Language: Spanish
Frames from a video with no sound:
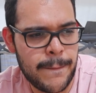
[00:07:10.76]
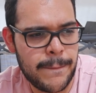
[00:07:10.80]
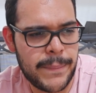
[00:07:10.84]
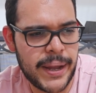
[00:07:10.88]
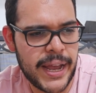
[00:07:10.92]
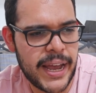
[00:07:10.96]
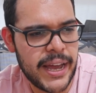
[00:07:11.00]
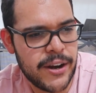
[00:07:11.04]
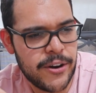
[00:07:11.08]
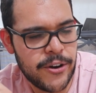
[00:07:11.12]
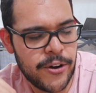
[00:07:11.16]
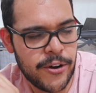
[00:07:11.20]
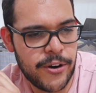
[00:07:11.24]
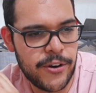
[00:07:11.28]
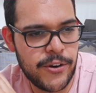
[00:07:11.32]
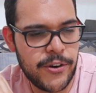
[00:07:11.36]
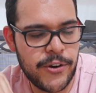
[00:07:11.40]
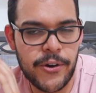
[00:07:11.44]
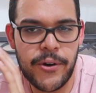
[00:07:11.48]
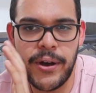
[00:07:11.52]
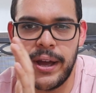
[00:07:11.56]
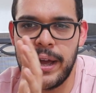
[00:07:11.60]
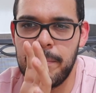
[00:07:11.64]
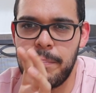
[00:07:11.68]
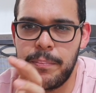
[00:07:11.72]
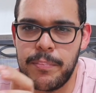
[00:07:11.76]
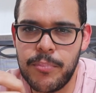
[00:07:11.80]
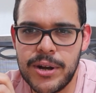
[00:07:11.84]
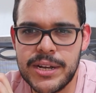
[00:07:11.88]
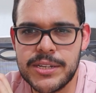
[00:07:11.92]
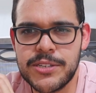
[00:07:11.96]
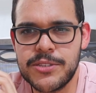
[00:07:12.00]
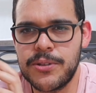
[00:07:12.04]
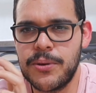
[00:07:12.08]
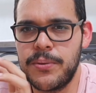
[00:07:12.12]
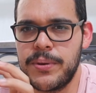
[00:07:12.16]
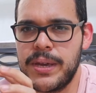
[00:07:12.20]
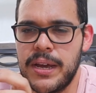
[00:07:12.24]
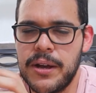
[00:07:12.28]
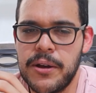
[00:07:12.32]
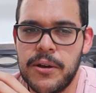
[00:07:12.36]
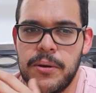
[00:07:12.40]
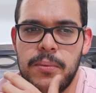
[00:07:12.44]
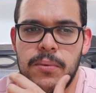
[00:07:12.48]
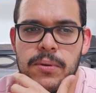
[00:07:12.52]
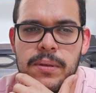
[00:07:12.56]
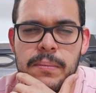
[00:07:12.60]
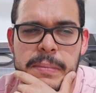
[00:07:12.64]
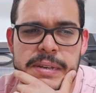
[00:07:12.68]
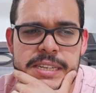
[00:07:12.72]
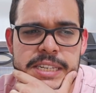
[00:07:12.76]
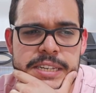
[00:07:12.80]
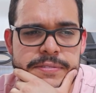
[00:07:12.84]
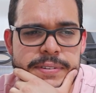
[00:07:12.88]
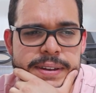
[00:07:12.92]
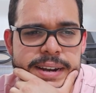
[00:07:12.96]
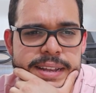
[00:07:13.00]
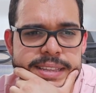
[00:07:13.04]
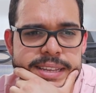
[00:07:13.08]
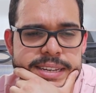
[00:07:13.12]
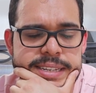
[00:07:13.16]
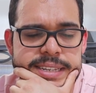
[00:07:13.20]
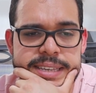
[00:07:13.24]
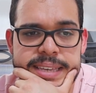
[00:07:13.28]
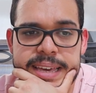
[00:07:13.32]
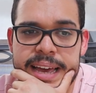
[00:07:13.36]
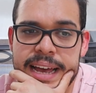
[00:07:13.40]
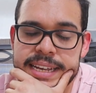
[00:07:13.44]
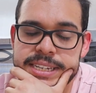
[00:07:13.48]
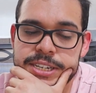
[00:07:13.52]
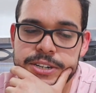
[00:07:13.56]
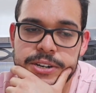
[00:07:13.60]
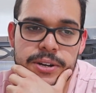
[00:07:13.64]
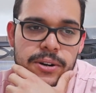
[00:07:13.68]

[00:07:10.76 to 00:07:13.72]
pero no he puesto bien como mis diferentes ideas.